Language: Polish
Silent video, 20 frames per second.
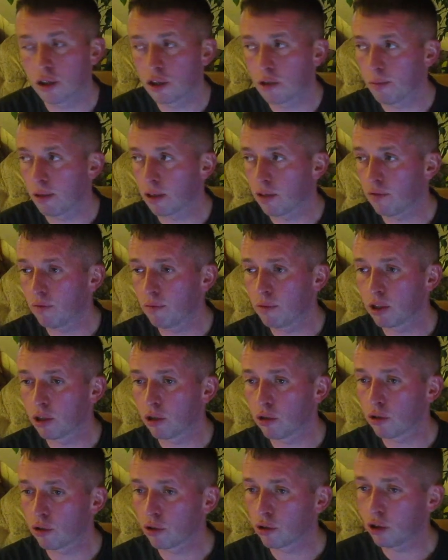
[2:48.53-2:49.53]
czy martwimy się
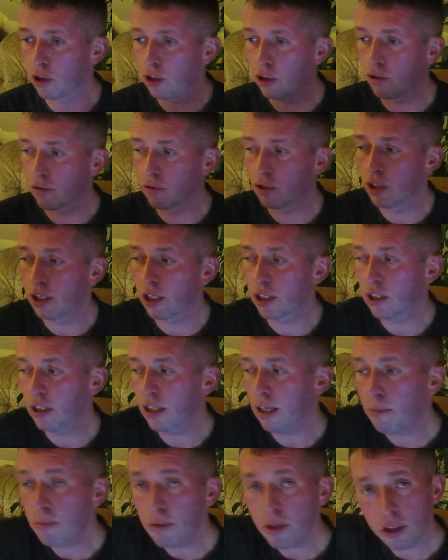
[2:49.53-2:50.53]
o to, gdzie idą ci nasi
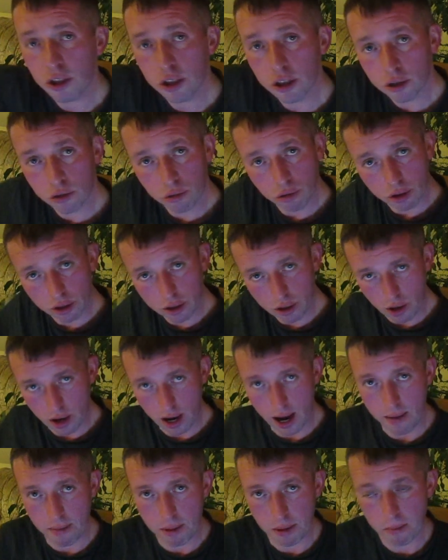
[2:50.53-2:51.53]
najbliżsi, których
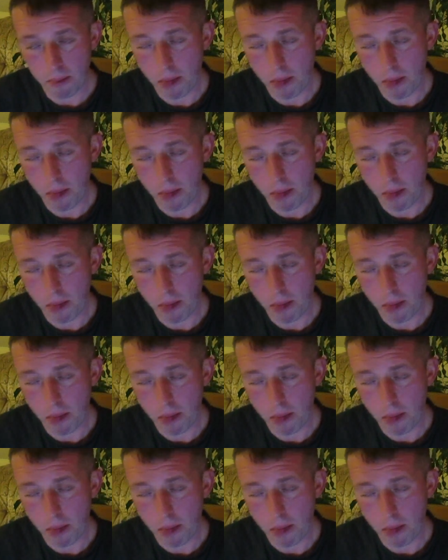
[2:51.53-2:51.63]
kochamy.